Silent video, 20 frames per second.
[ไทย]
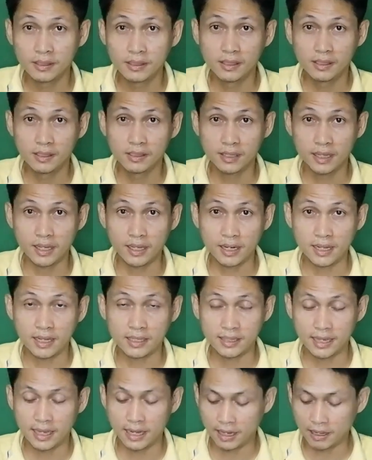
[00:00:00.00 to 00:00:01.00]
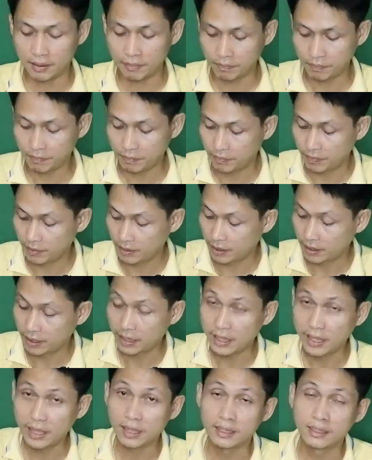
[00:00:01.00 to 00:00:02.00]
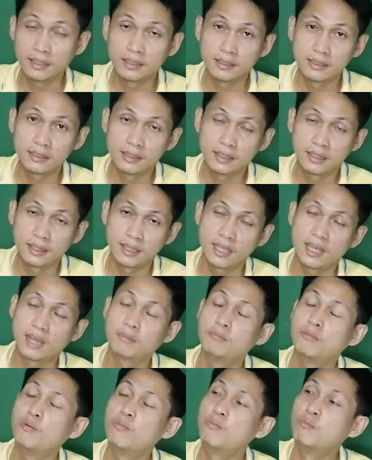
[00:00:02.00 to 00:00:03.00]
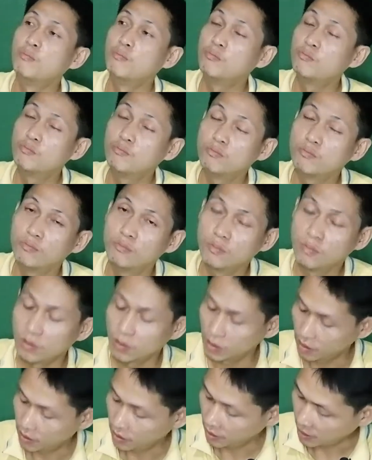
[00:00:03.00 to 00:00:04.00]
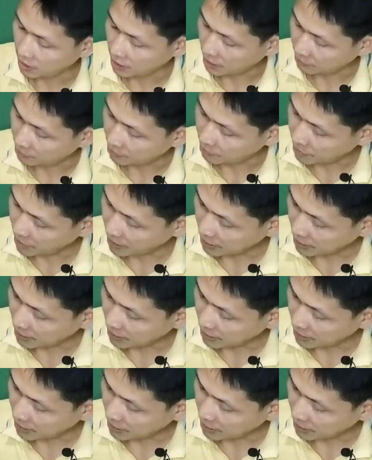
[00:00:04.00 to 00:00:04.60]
ใช้กระดาษทรายนะครับ เอียงเอียงมุมประมาณ